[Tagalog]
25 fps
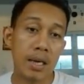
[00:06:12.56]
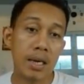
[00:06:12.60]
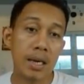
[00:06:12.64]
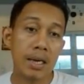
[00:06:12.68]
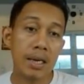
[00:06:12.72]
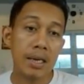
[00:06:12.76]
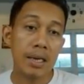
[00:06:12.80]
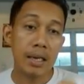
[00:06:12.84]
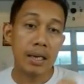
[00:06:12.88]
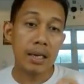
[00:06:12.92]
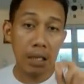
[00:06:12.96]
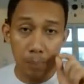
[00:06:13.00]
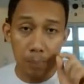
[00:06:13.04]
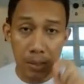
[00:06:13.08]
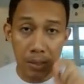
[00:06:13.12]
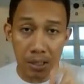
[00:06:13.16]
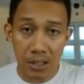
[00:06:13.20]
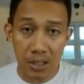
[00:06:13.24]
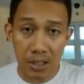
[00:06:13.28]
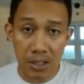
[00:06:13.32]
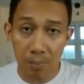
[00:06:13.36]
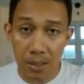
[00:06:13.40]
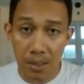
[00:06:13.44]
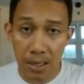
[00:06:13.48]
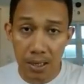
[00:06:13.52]
Ibig
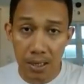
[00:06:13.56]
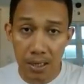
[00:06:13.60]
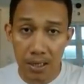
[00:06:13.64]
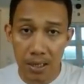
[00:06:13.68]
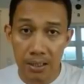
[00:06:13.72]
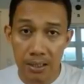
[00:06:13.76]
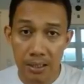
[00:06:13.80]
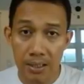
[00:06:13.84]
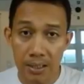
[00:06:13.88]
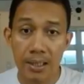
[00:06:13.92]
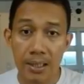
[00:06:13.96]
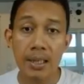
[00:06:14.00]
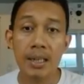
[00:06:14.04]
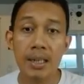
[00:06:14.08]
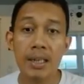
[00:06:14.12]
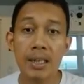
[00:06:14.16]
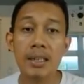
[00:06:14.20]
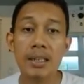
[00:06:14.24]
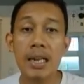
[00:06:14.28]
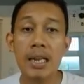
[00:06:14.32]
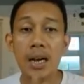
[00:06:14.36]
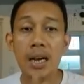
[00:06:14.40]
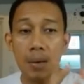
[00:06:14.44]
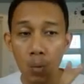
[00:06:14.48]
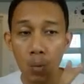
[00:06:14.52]
sabihin,
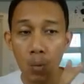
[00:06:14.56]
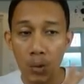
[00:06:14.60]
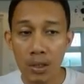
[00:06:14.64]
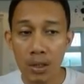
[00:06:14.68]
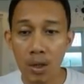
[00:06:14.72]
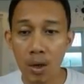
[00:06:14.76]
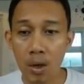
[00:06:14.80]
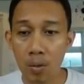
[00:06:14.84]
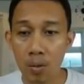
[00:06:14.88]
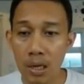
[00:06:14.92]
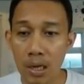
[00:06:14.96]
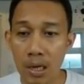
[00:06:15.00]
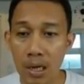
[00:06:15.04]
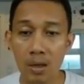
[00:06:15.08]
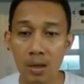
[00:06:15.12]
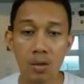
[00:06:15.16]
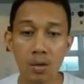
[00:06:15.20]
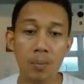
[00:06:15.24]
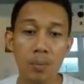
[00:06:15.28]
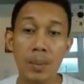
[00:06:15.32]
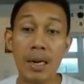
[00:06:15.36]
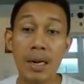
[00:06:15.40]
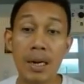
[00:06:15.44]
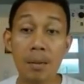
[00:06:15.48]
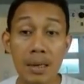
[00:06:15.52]
nakapag-withdraw na ako.